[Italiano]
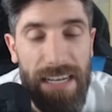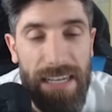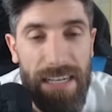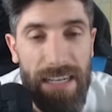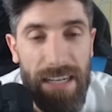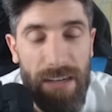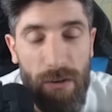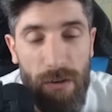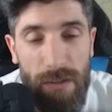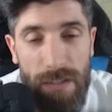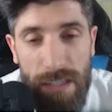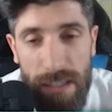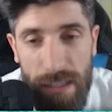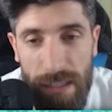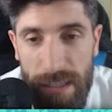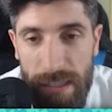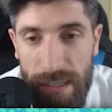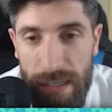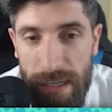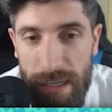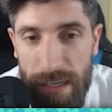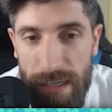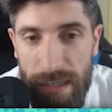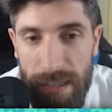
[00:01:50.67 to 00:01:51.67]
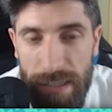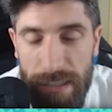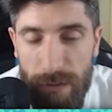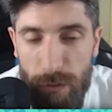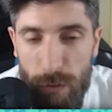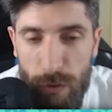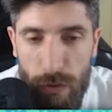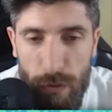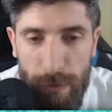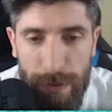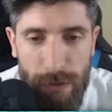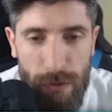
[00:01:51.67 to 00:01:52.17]
La cosa che rende
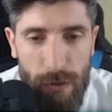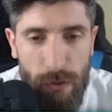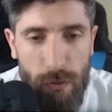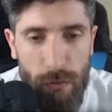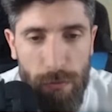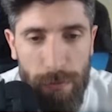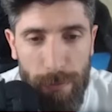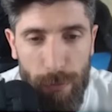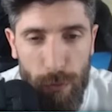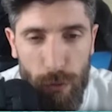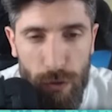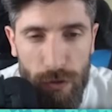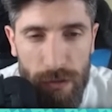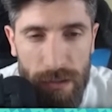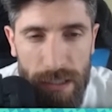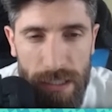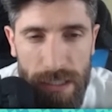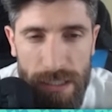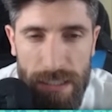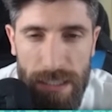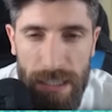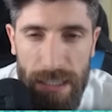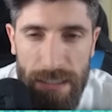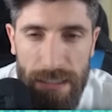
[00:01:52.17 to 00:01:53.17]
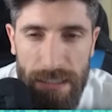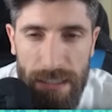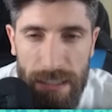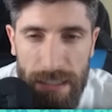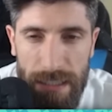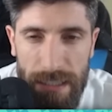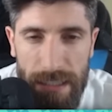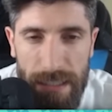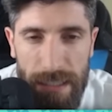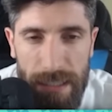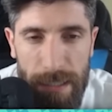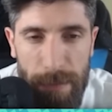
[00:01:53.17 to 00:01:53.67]
questo mazzo secondo me molto interessante
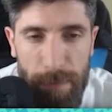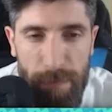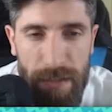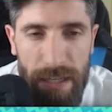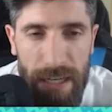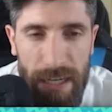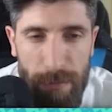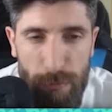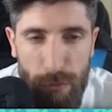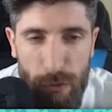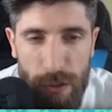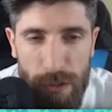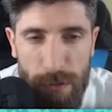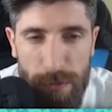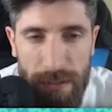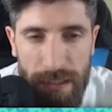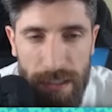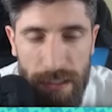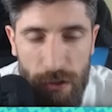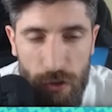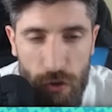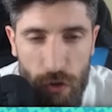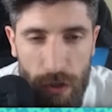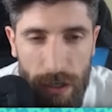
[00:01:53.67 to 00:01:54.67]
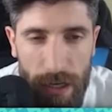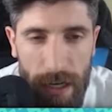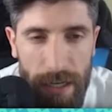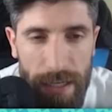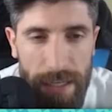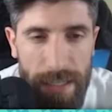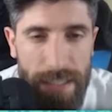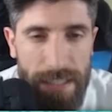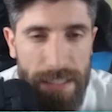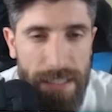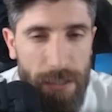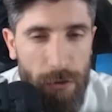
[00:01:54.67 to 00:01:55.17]
è che ha la possibilità di
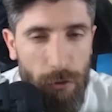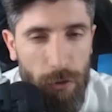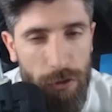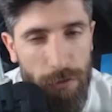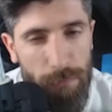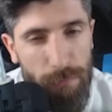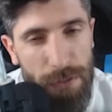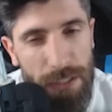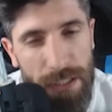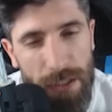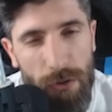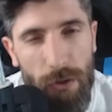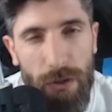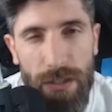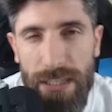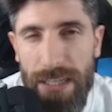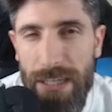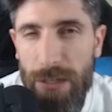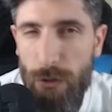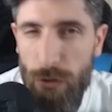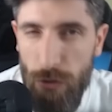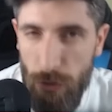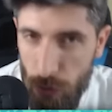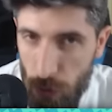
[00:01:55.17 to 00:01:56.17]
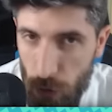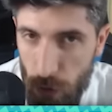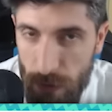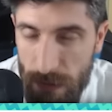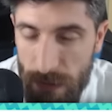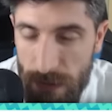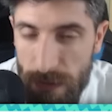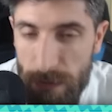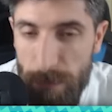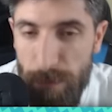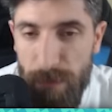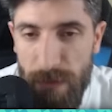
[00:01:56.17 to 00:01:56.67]
giocare sia con i piccoli che con i
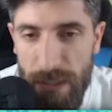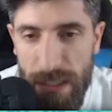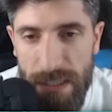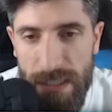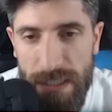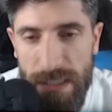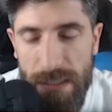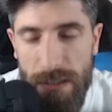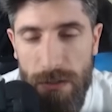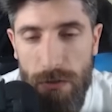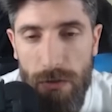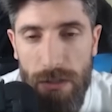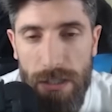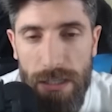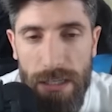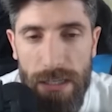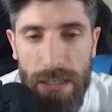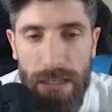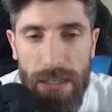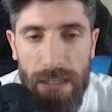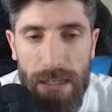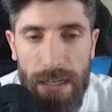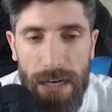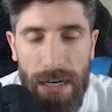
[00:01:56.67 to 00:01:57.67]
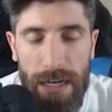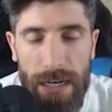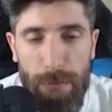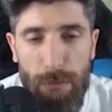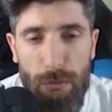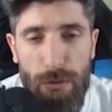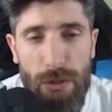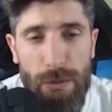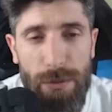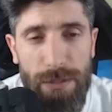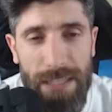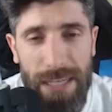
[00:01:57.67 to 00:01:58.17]
grossi, nel senso che ha la
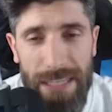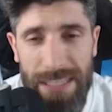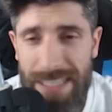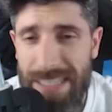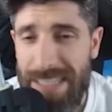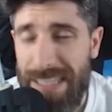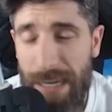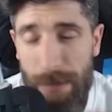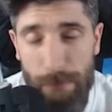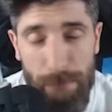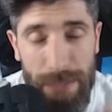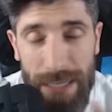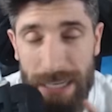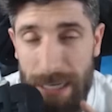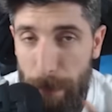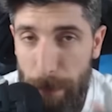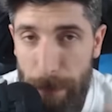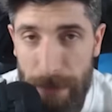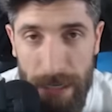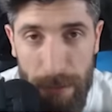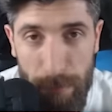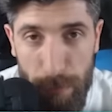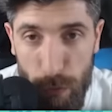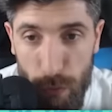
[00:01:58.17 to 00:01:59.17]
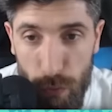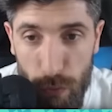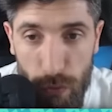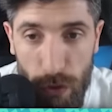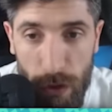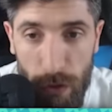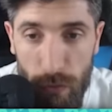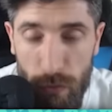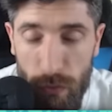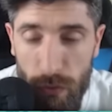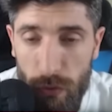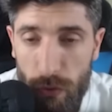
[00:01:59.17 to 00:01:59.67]
possibilità di scambiare premi
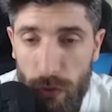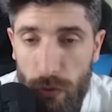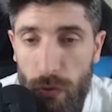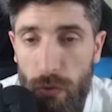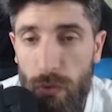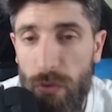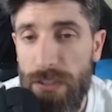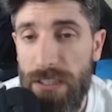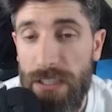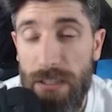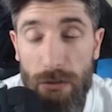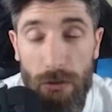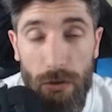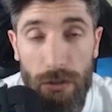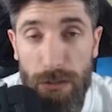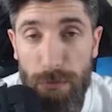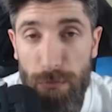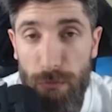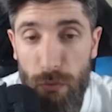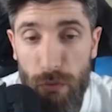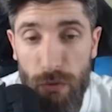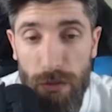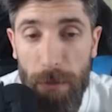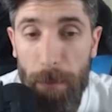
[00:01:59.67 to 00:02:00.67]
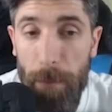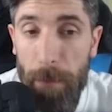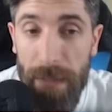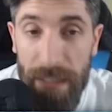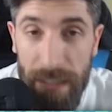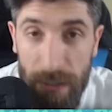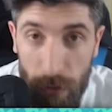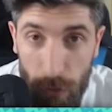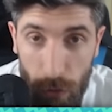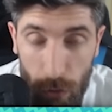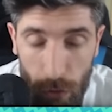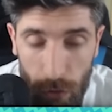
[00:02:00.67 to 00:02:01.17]
uno a uno con il Rolling Moon
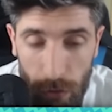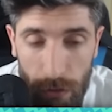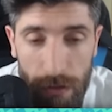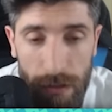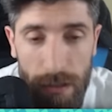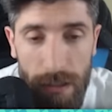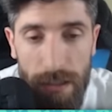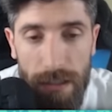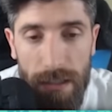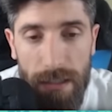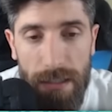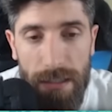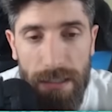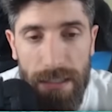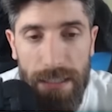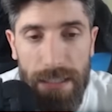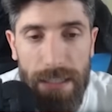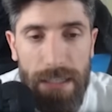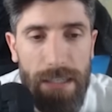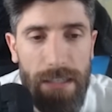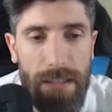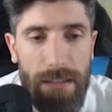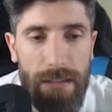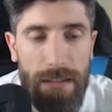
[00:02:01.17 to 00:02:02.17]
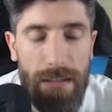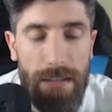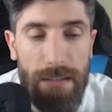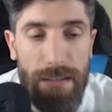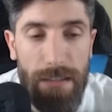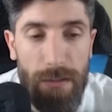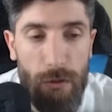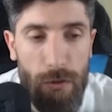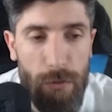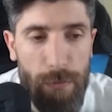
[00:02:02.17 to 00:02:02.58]
piccolo e eh, nello